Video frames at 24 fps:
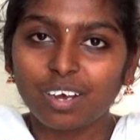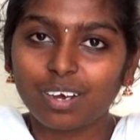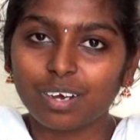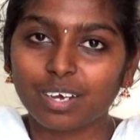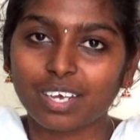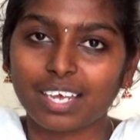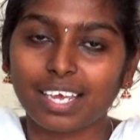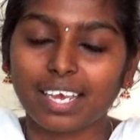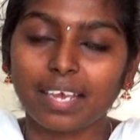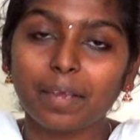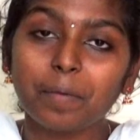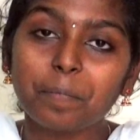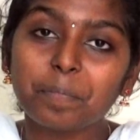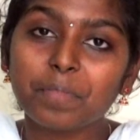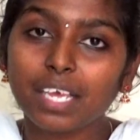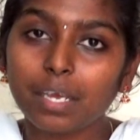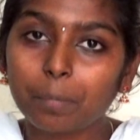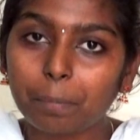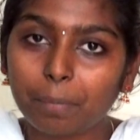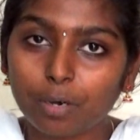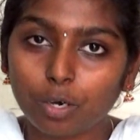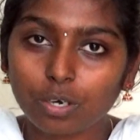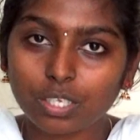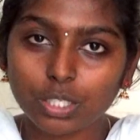ஓகே
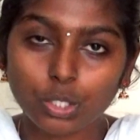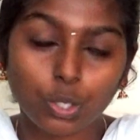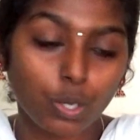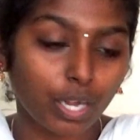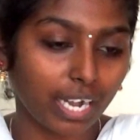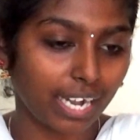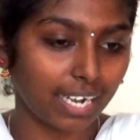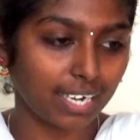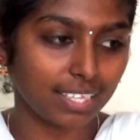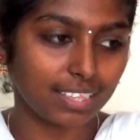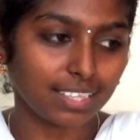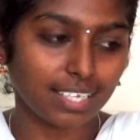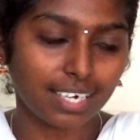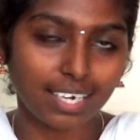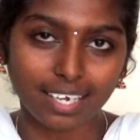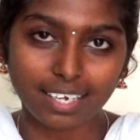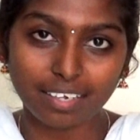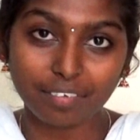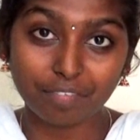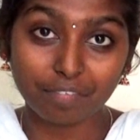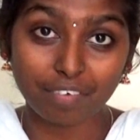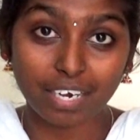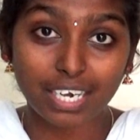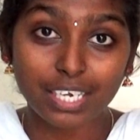இப்போ வந்து ஒரு இடத்துல
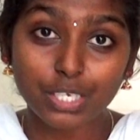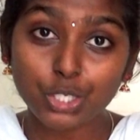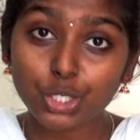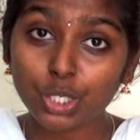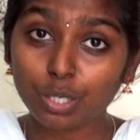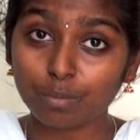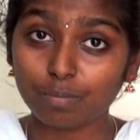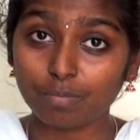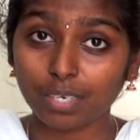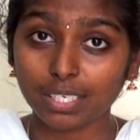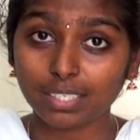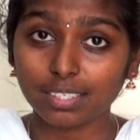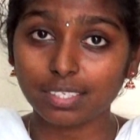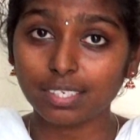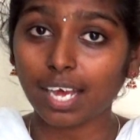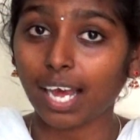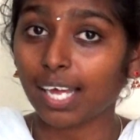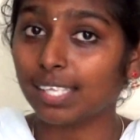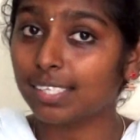வெளிச்சம் வந்து